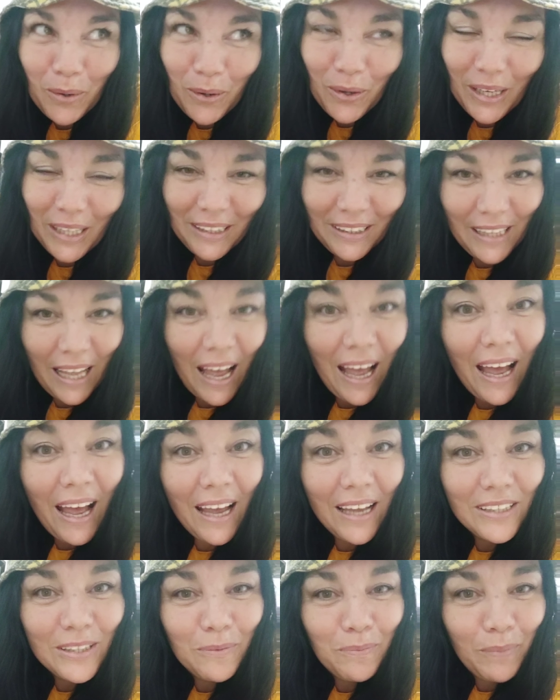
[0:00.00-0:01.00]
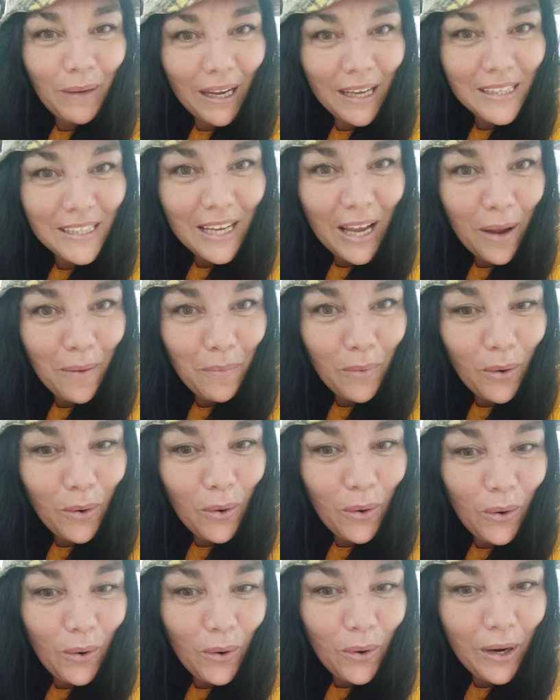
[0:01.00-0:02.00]
boa tarde, paz e
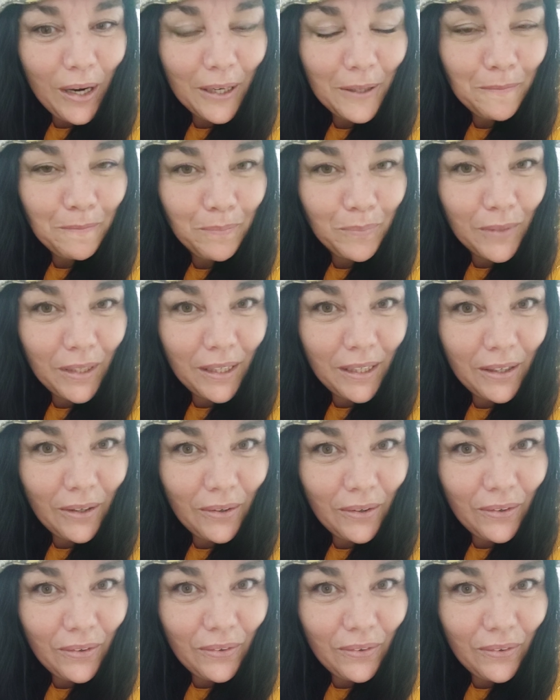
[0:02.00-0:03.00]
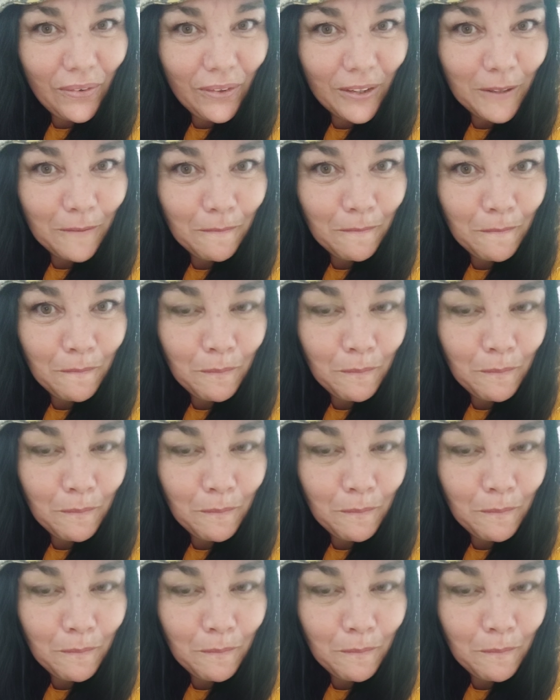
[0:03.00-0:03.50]
amor. Eu